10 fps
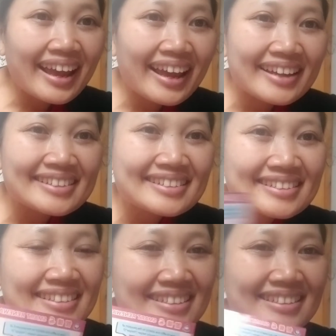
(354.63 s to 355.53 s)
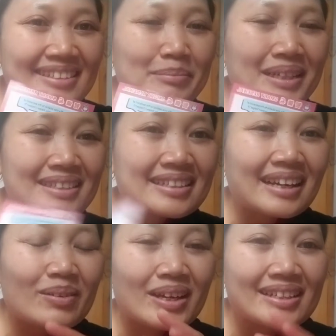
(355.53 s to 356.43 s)
agensi biasanya
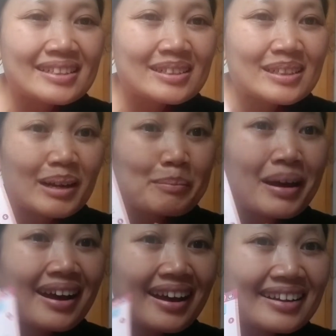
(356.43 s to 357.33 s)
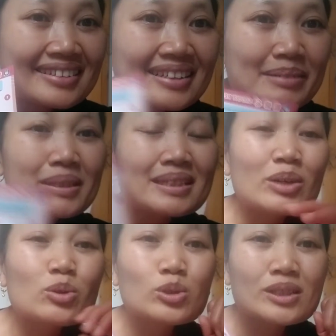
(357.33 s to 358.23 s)
kalau agen kan mahal jadi bisa
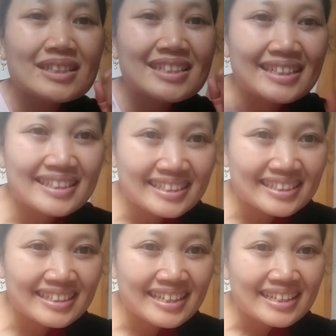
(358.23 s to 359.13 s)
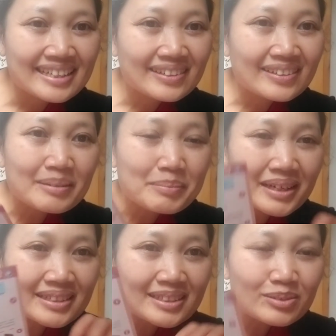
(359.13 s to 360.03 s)
ngurus sendiri Oke, terima
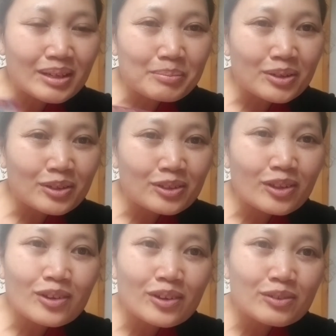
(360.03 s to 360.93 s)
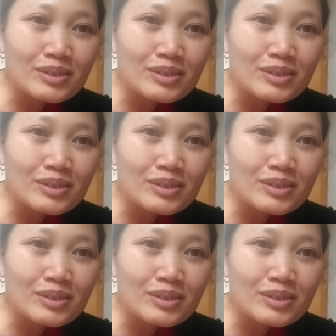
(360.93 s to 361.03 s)
kasih sudah menonton